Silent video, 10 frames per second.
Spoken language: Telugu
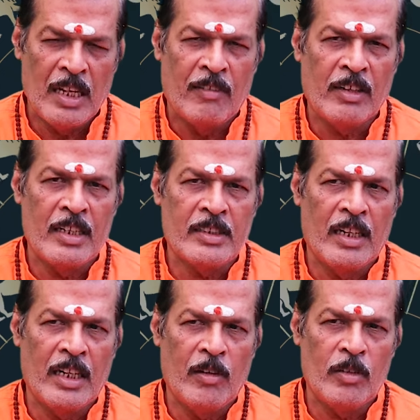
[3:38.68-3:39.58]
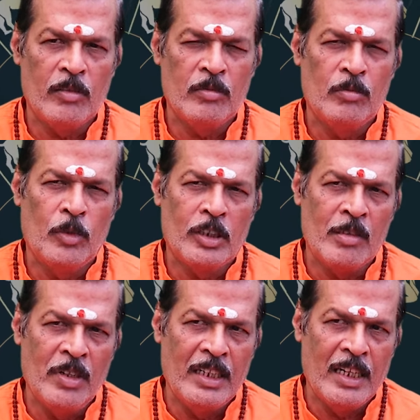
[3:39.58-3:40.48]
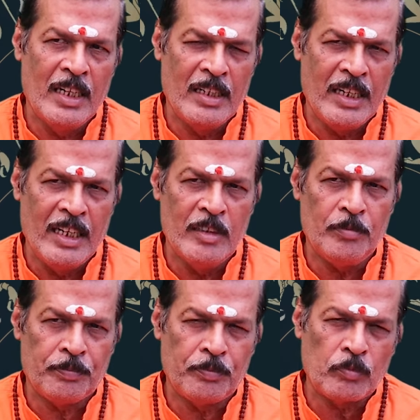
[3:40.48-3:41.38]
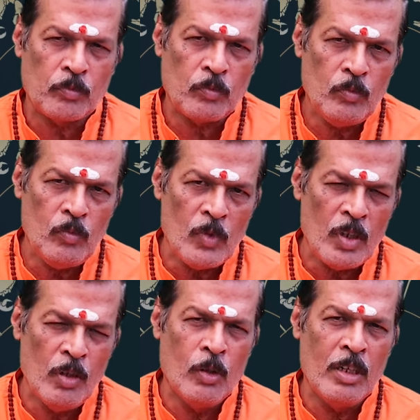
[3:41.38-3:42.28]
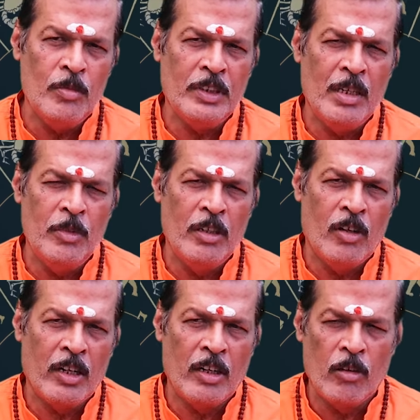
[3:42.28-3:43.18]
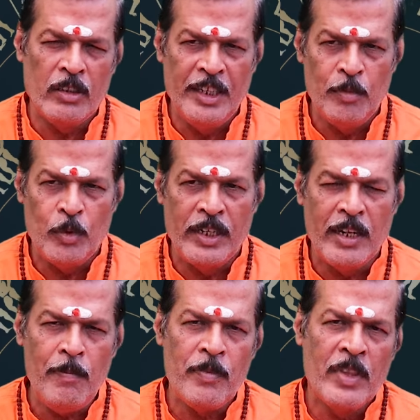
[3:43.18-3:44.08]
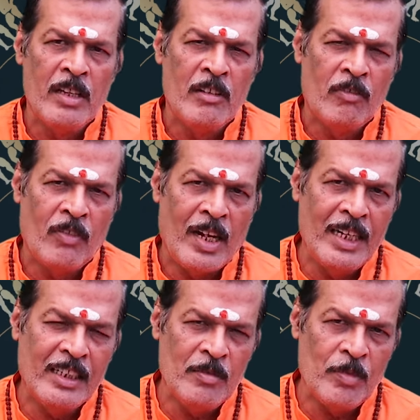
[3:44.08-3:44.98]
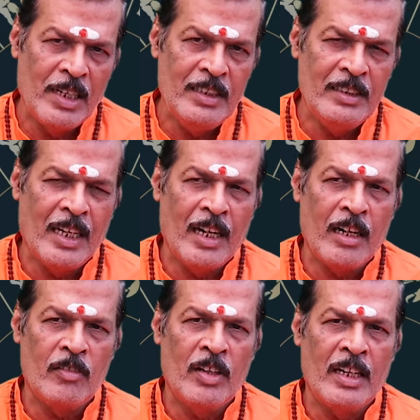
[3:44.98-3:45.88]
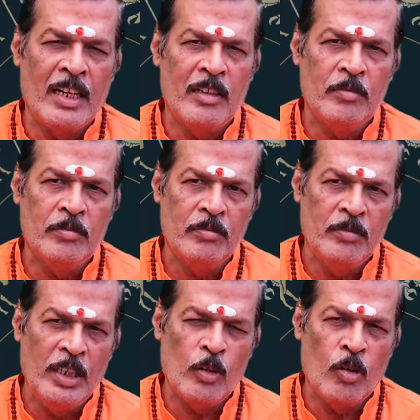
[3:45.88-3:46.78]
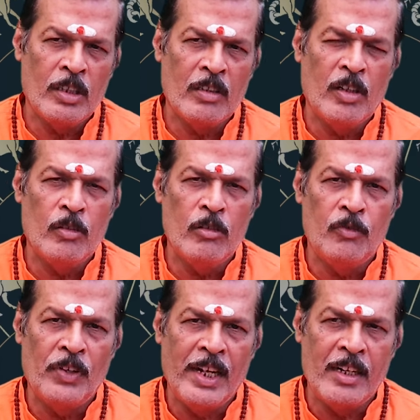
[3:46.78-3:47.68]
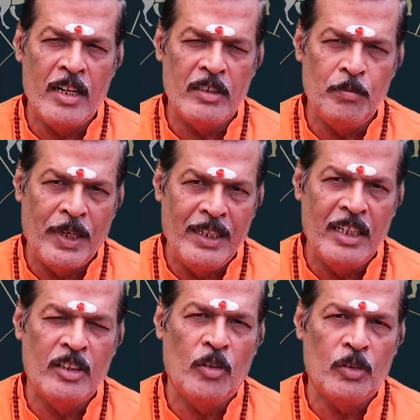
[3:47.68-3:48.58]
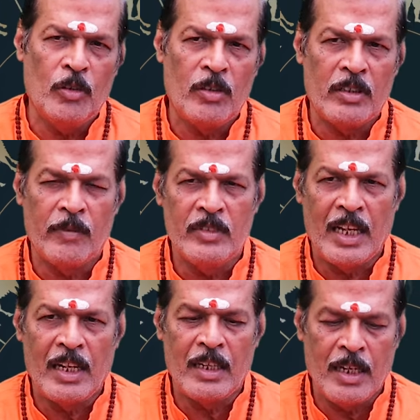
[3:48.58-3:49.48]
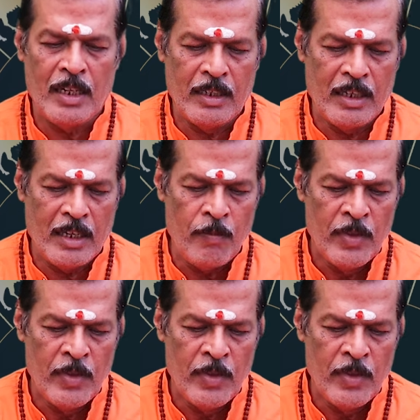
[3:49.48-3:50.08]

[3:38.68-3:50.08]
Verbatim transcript: అవకాశాలు రావడం మొత్తం మీద ఏంటంటే కుటుంబ సభ్యులు ఒకరికొకరు ఇడిపోయినా వాళ్ళకి మంచి జరగడం వల్ల మీకు కొంతవరకు ఫైనాన్స్ బడ్డీని తగ్గుతూ ఉంటుంది చాలా కాలంగా